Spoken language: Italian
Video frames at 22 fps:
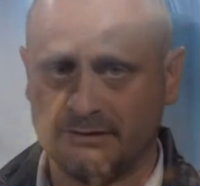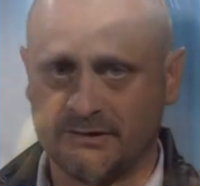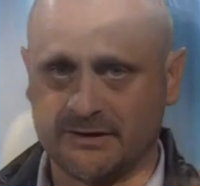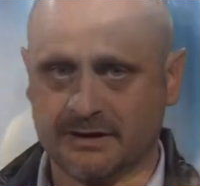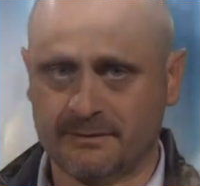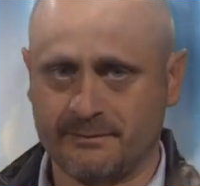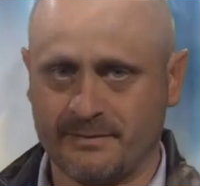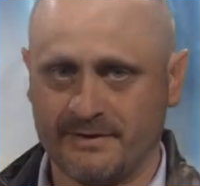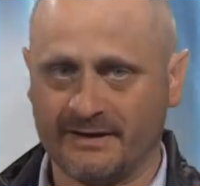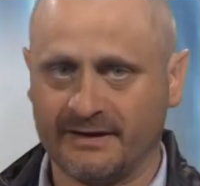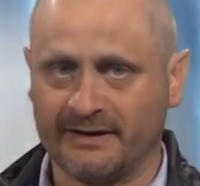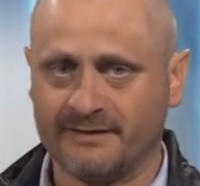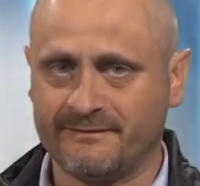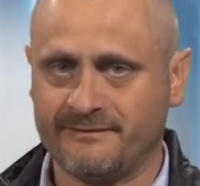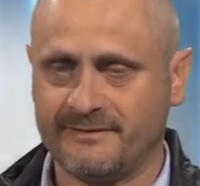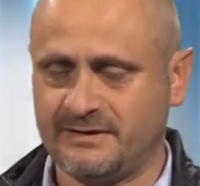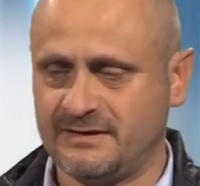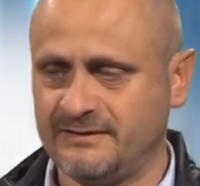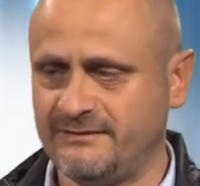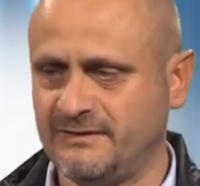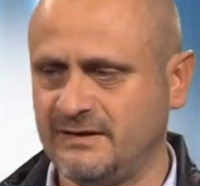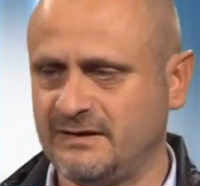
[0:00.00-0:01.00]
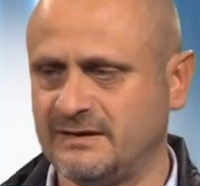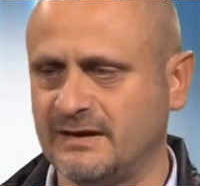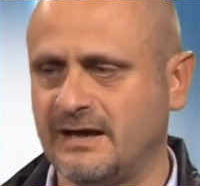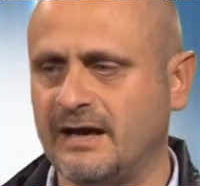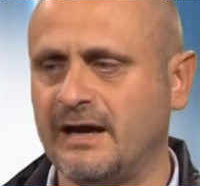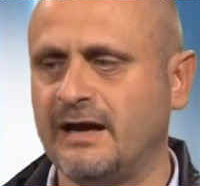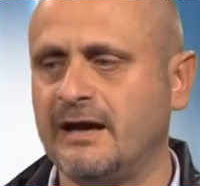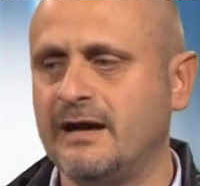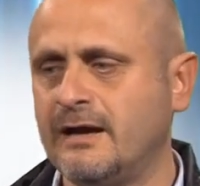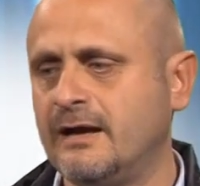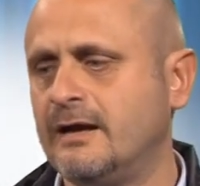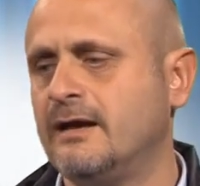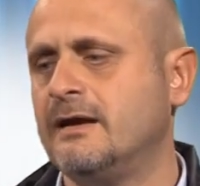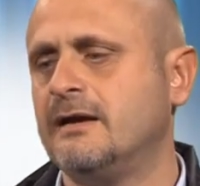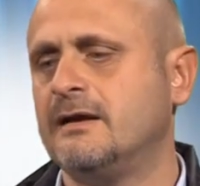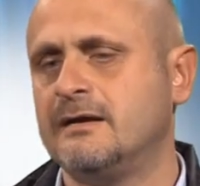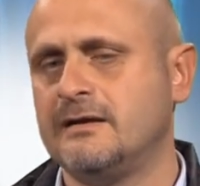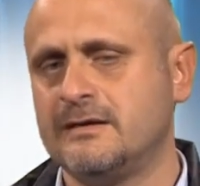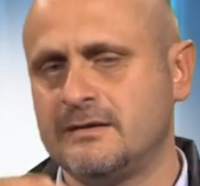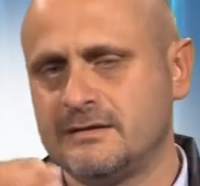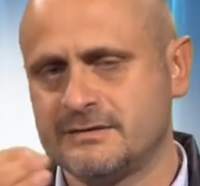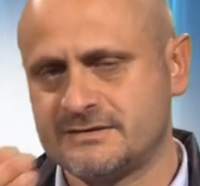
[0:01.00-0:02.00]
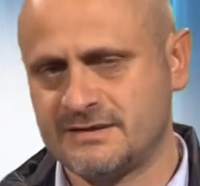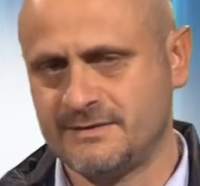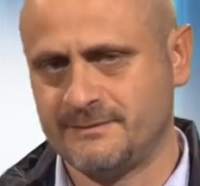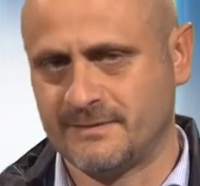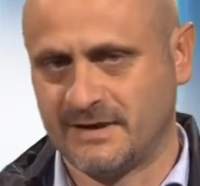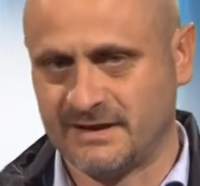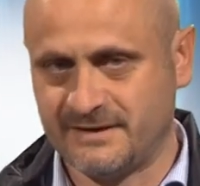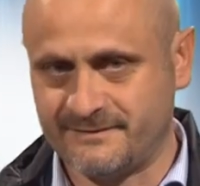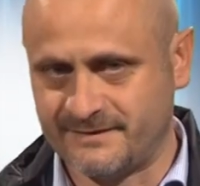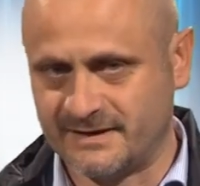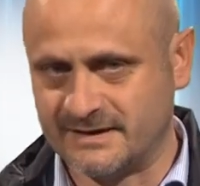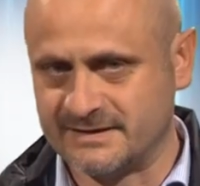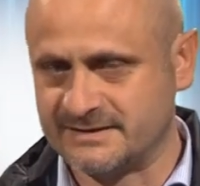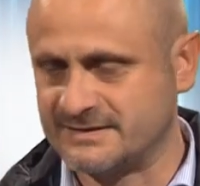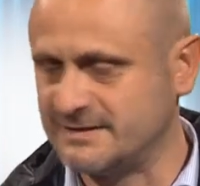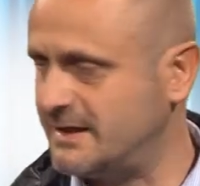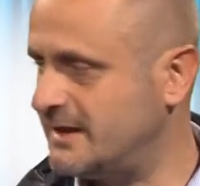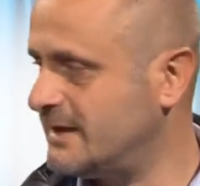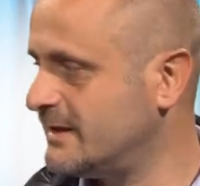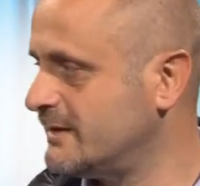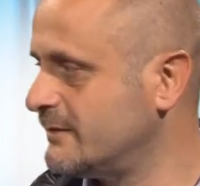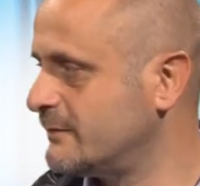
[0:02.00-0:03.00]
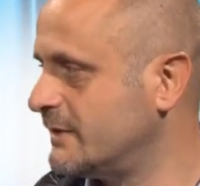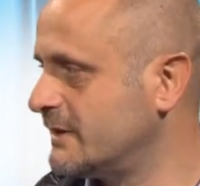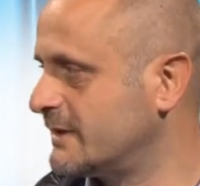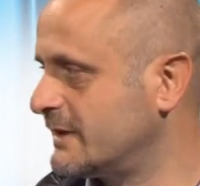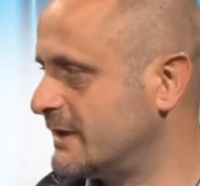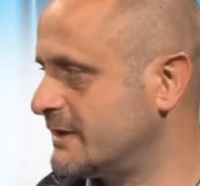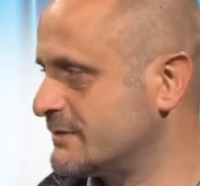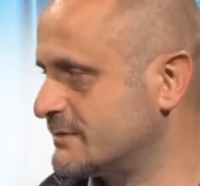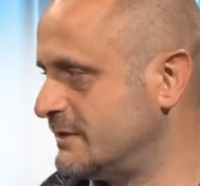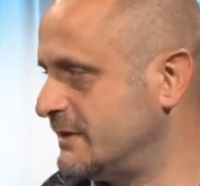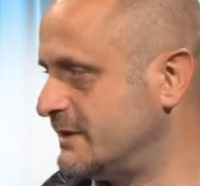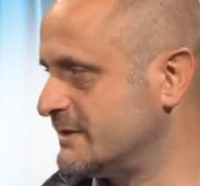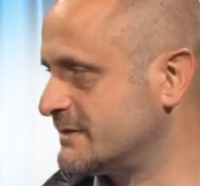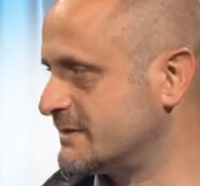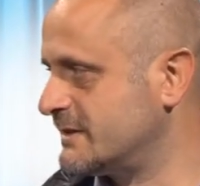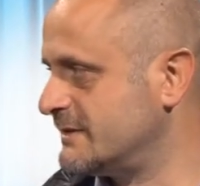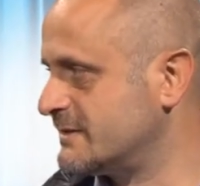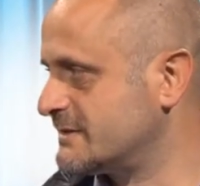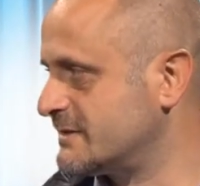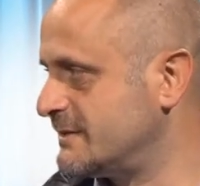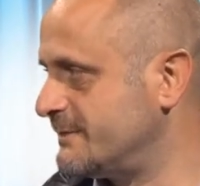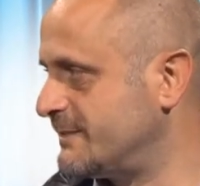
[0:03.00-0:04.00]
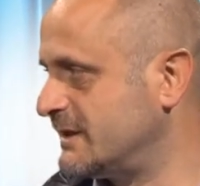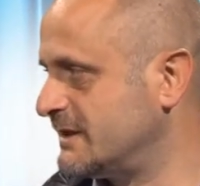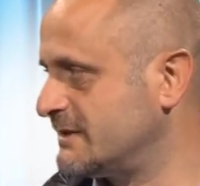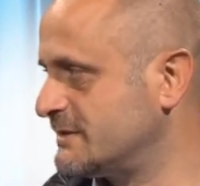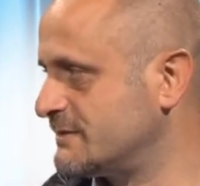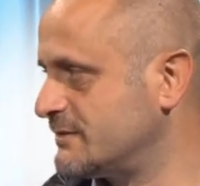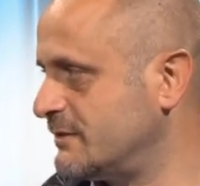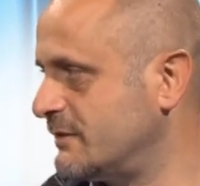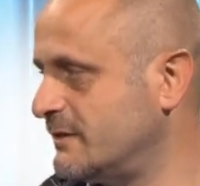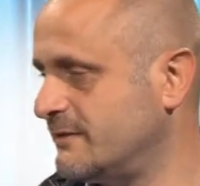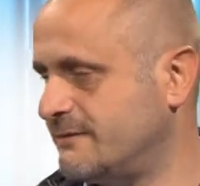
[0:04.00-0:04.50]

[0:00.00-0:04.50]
i tempi dell'affettività, si manifesta in quel caso l'ansia della separazione.